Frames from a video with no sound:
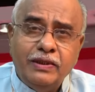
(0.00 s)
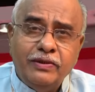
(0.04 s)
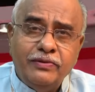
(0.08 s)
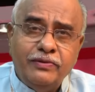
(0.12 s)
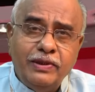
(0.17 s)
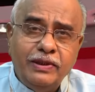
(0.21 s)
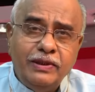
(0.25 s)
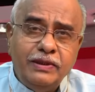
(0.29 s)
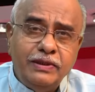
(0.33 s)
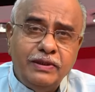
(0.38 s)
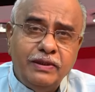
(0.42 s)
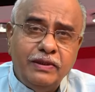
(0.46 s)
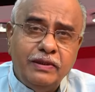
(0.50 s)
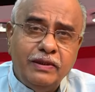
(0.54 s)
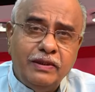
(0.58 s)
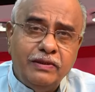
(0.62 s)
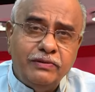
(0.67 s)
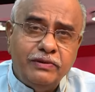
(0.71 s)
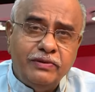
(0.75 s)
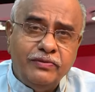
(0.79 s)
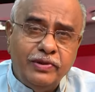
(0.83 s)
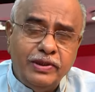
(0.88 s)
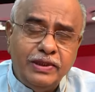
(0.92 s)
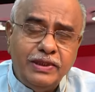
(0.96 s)
ద్వేషి
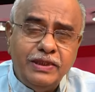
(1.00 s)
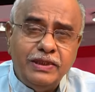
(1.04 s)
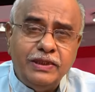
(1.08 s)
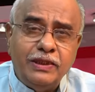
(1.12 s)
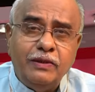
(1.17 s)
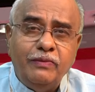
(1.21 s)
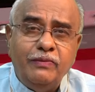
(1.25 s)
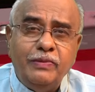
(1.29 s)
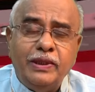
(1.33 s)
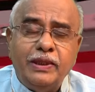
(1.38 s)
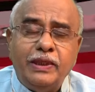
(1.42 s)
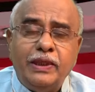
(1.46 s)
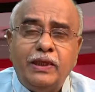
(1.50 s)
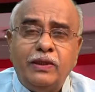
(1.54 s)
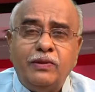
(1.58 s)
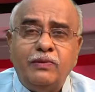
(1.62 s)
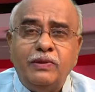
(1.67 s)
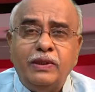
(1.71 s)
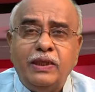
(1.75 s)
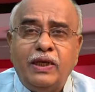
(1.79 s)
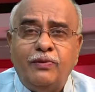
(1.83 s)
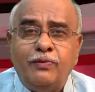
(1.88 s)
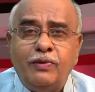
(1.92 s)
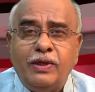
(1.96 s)
ద్వేషించడమే
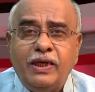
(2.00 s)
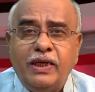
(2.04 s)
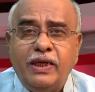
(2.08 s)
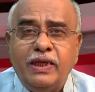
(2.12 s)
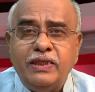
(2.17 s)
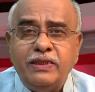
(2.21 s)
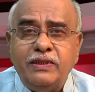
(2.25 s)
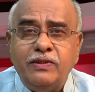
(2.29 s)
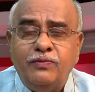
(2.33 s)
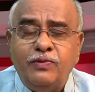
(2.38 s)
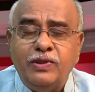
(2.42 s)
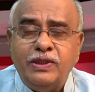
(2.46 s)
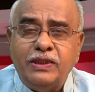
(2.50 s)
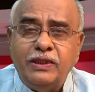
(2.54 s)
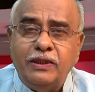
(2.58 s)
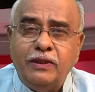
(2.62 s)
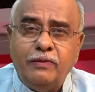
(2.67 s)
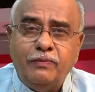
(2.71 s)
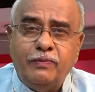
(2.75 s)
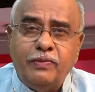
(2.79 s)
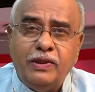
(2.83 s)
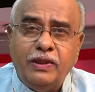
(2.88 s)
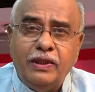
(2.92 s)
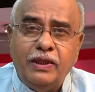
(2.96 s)
కాకుండా అవకాశం
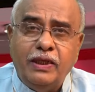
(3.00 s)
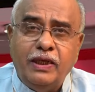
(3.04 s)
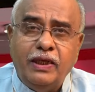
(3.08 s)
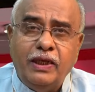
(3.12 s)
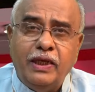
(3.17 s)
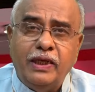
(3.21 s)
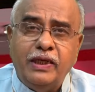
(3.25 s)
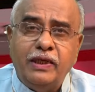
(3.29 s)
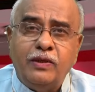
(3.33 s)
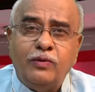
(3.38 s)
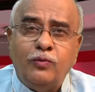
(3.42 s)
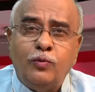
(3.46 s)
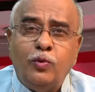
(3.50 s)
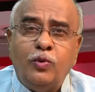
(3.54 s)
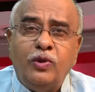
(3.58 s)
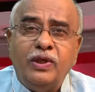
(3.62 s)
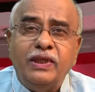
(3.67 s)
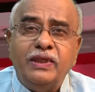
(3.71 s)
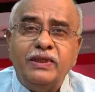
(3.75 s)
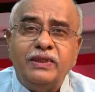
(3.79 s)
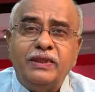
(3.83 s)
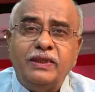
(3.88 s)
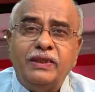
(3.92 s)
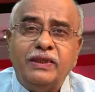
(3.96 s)
వచ్చినప్పుడల్లా ఆయన
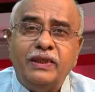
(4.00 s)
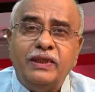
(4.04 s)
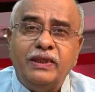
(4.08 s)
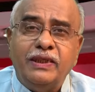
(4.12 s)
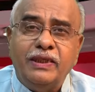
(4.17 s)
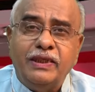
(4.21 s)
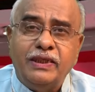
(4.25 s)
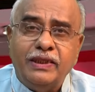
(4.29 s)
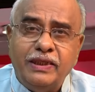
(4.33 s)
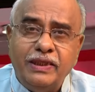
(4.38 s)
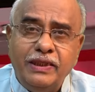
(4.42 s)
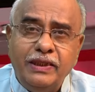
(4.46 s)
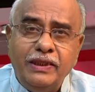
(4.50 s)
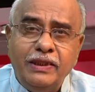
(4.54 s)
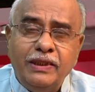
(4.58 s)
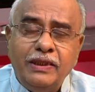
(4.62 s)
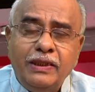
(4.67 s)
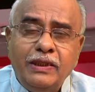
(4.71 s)
ఓడించటానికి